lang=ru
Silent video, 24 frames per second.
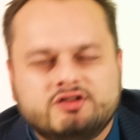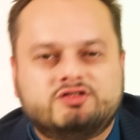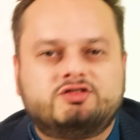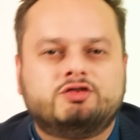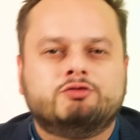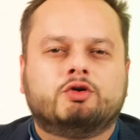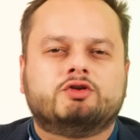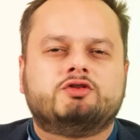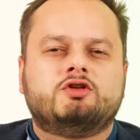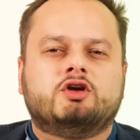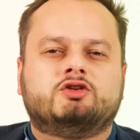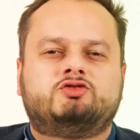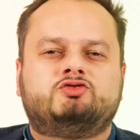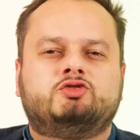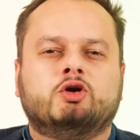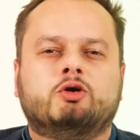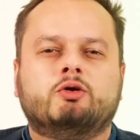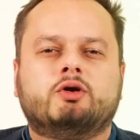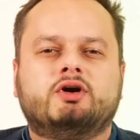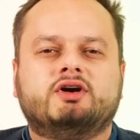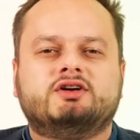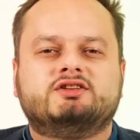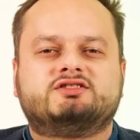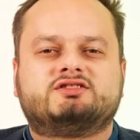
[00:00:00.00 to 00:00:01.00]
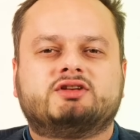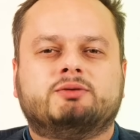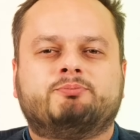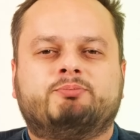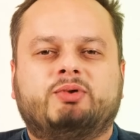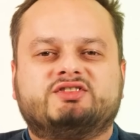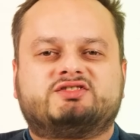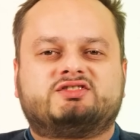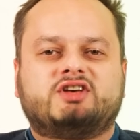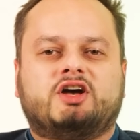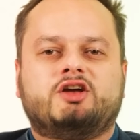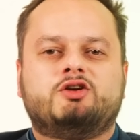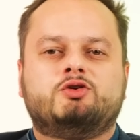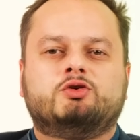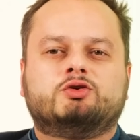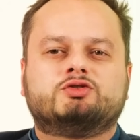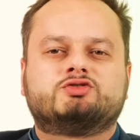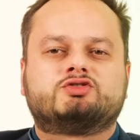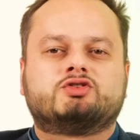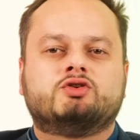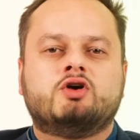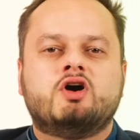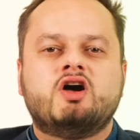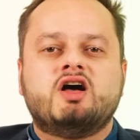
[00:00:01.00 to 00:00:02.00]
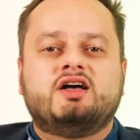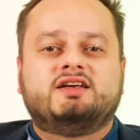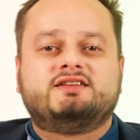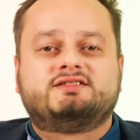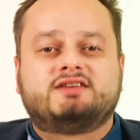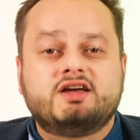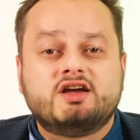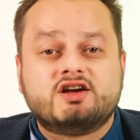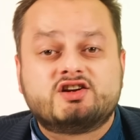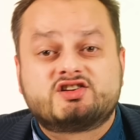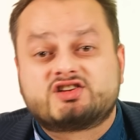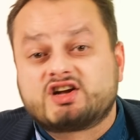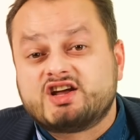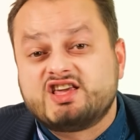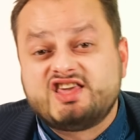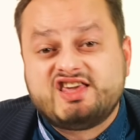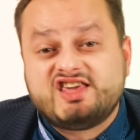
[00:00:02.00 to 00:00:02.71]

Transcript: сегодня тягается по Союзу за их же